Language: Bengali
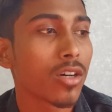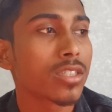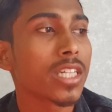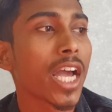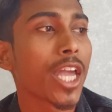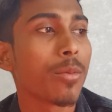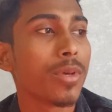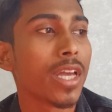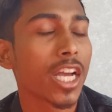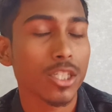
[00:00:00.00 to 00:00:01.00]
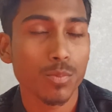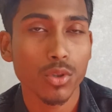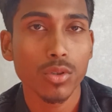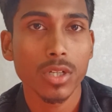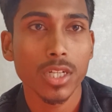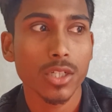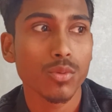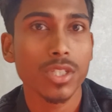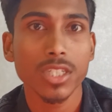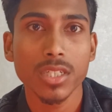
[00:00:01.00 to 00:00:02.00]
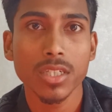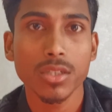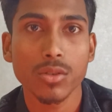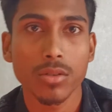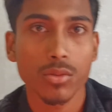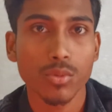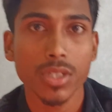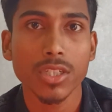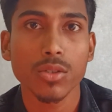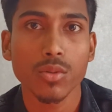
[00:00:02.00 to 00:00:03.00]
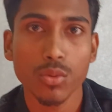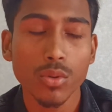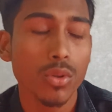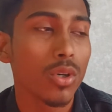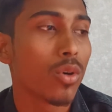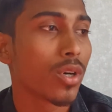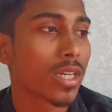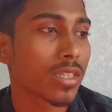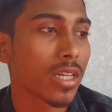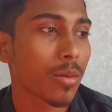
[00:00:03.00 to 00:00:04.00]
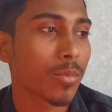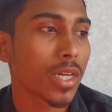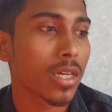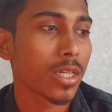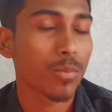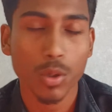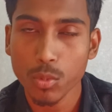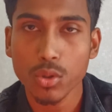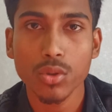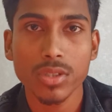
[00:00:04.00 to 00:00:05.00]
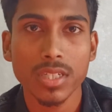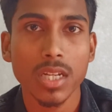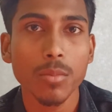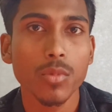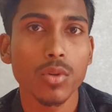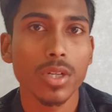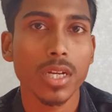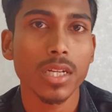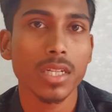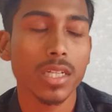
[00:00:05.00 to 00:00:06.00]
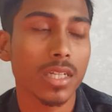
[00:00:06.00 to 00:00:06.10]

এটা হচ্ছে আইবি এক্সপো টোয়েন্টি টোয়েন্টি টু ওইটাতে আমরা প্রমোট করছিলাম ওইখানে